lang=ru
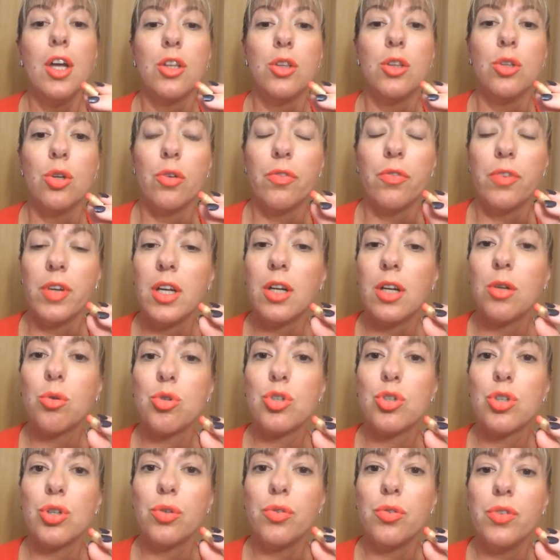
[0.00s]
но вы их
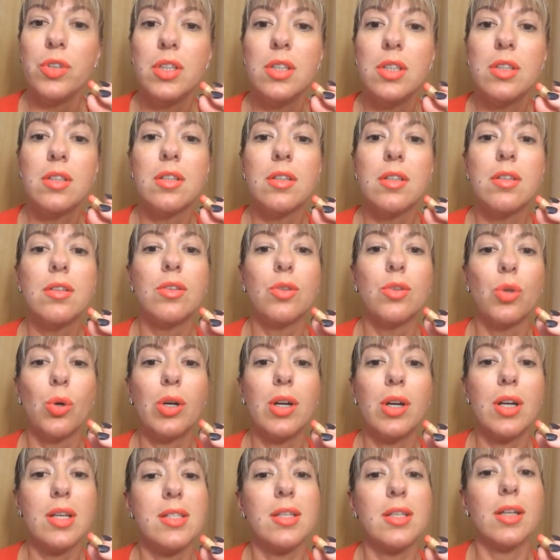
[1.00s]
уже увидите
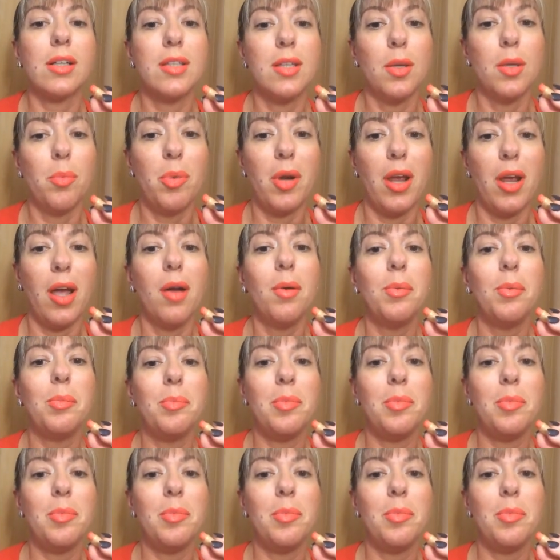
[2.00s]
только с октября